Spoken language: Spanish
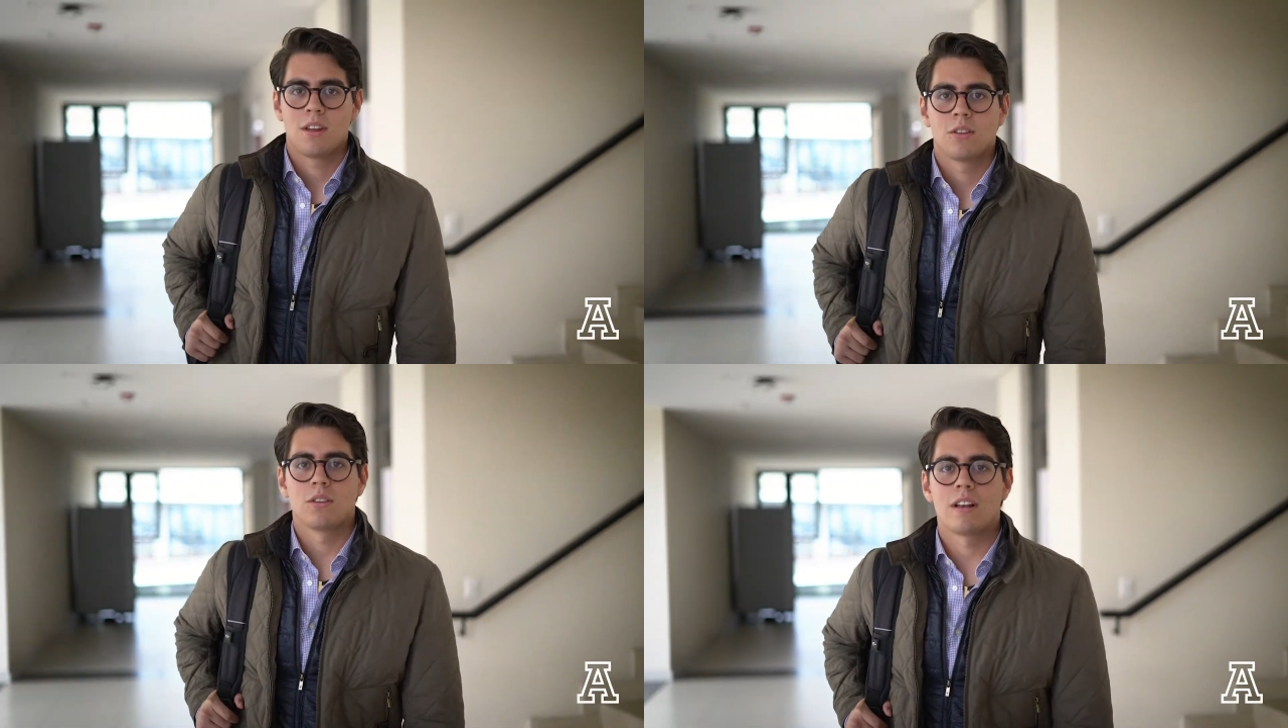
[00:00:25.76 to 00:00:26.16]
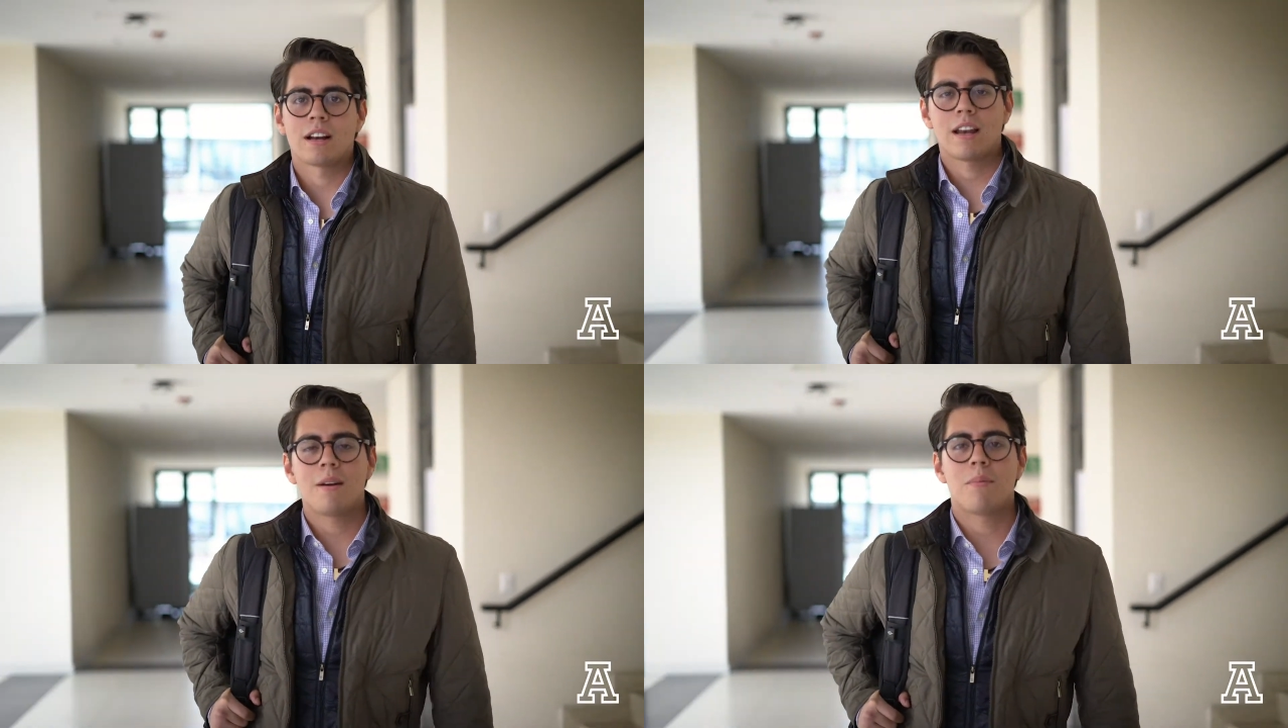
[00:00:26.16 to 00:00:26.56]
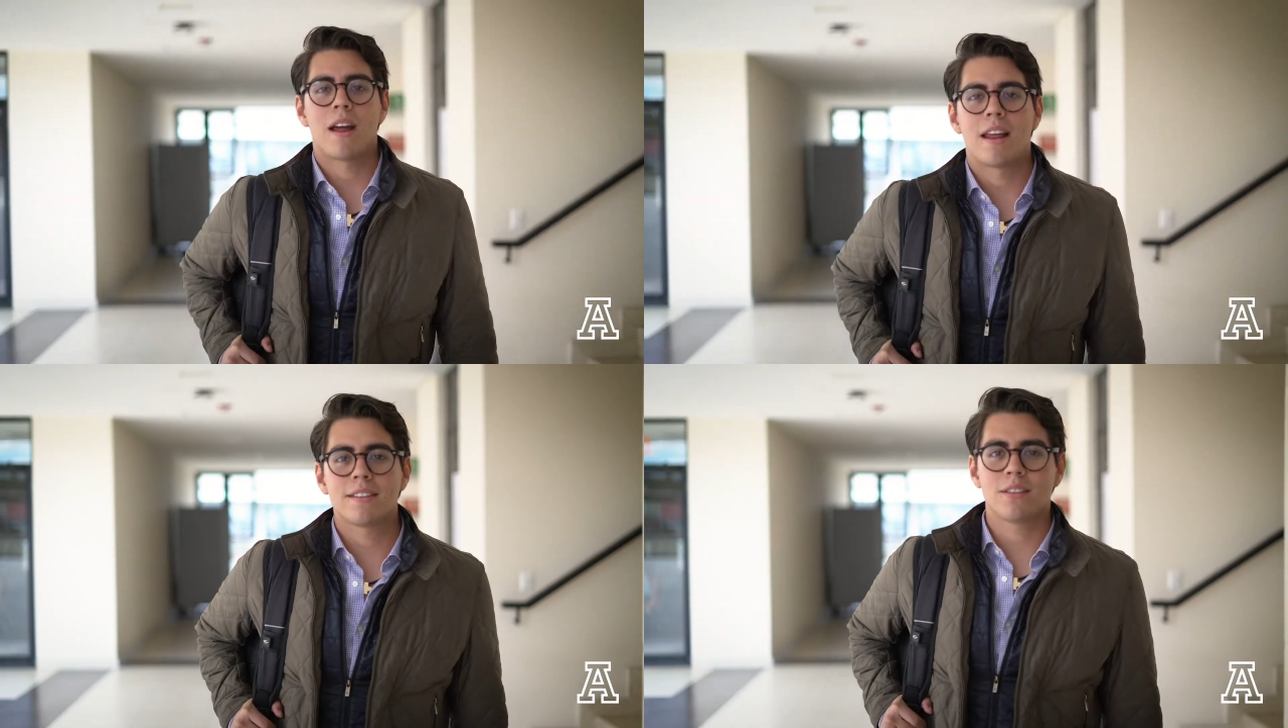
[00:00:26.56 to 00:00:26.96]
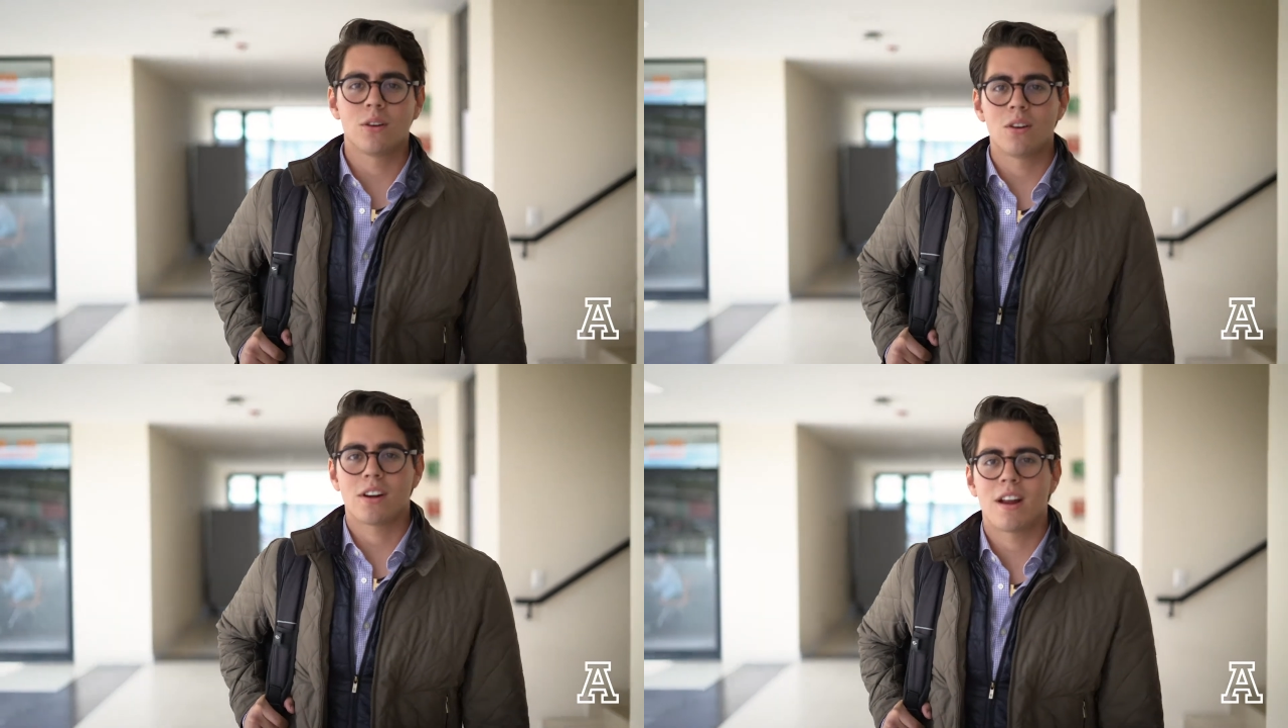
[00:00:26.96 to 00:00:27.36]
Donde la clave para el
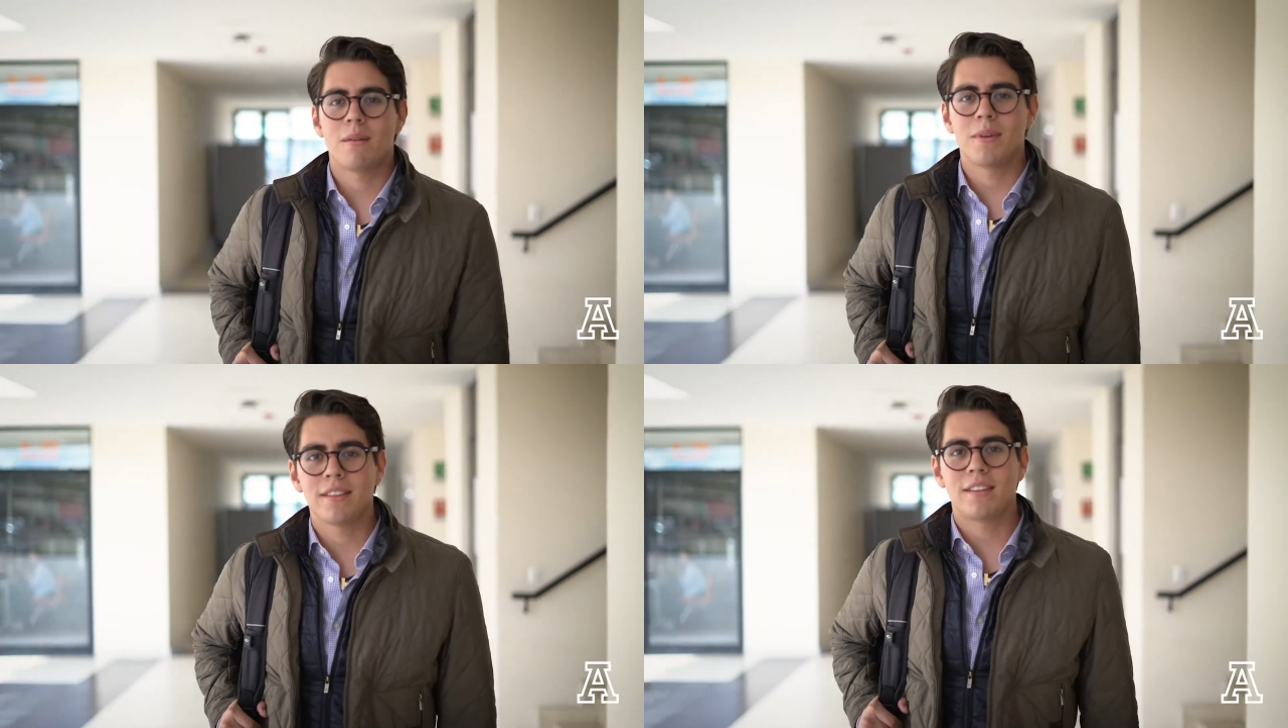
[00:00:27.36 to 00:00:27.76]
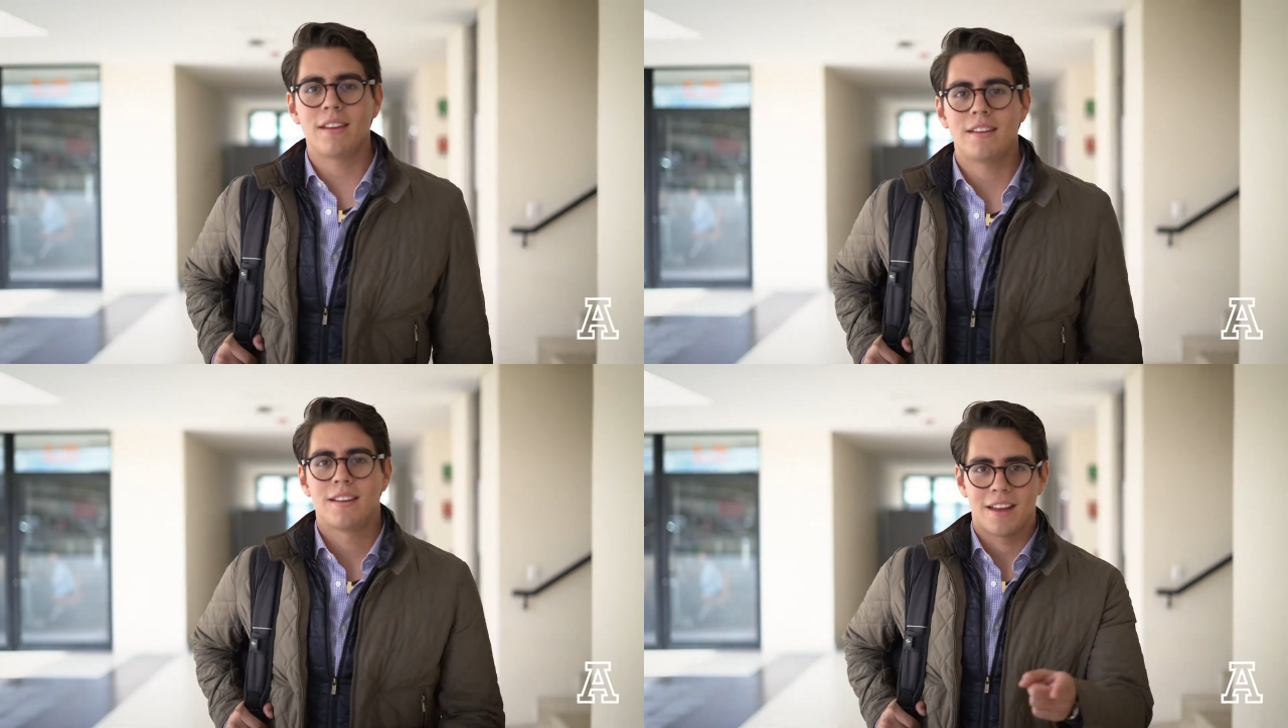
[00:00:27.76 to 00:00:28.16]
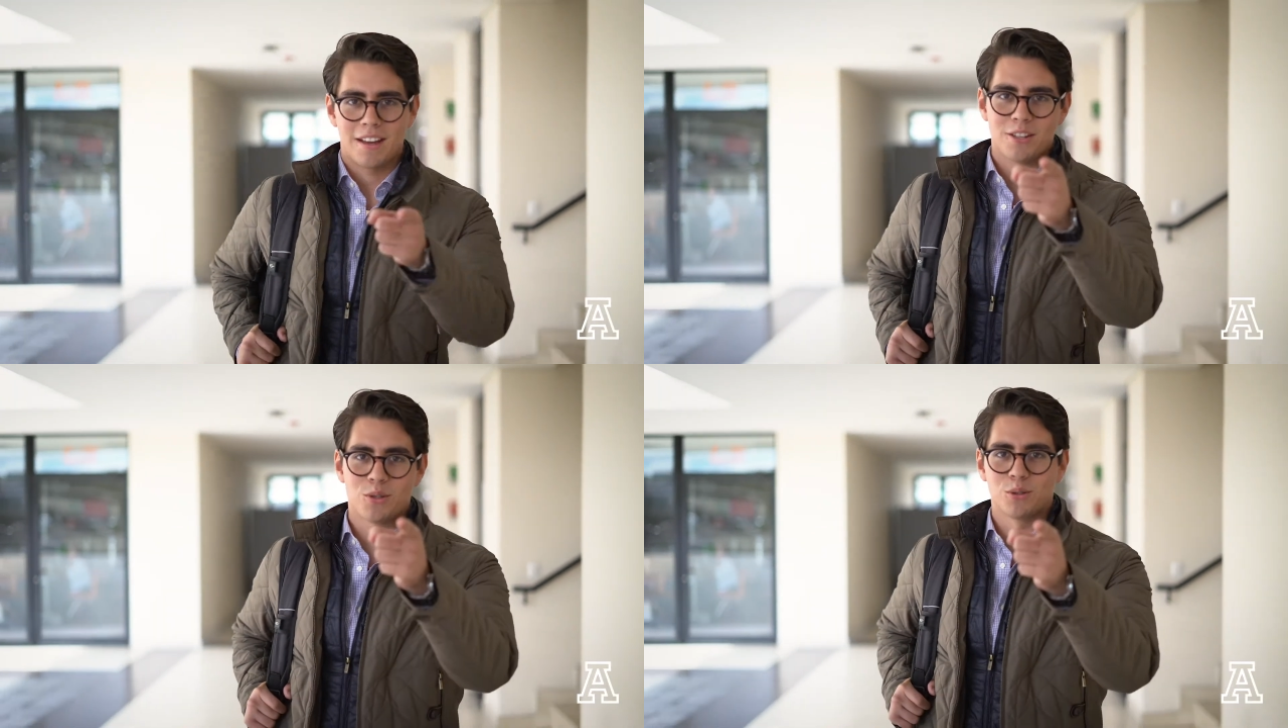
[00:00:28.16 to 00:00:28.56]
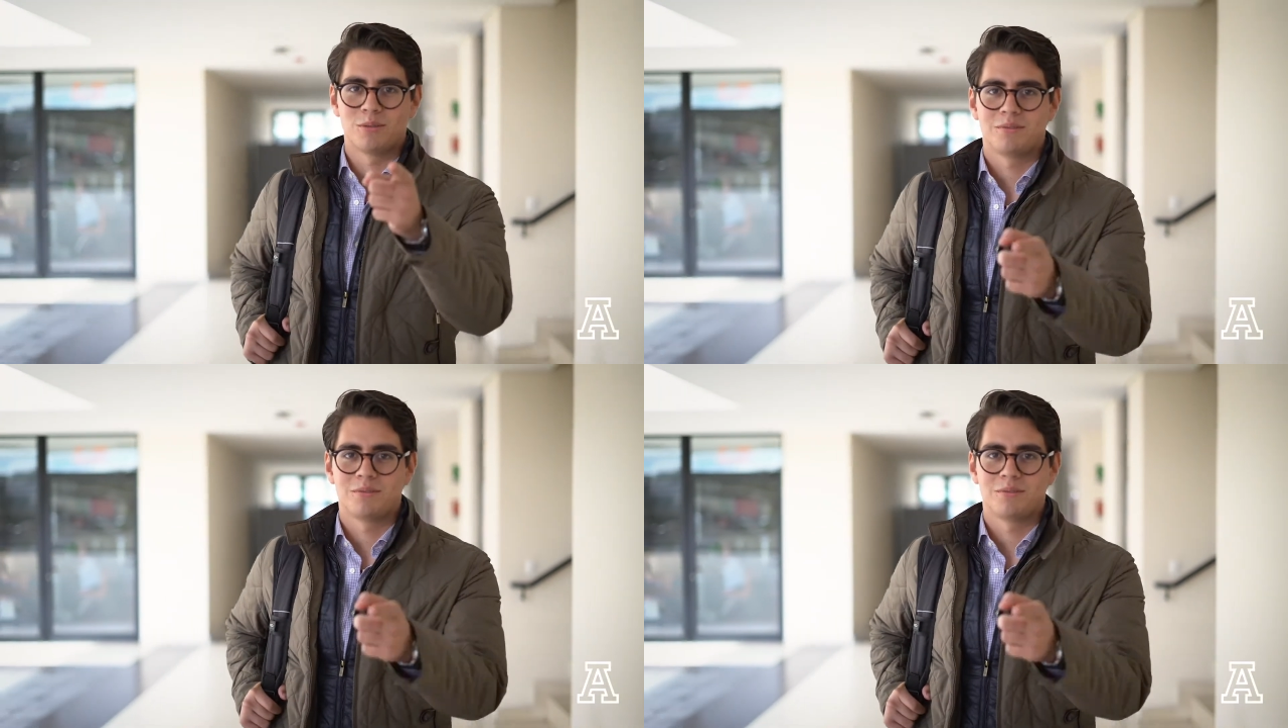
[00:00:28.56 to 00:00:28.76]
éxito realmente eres tú.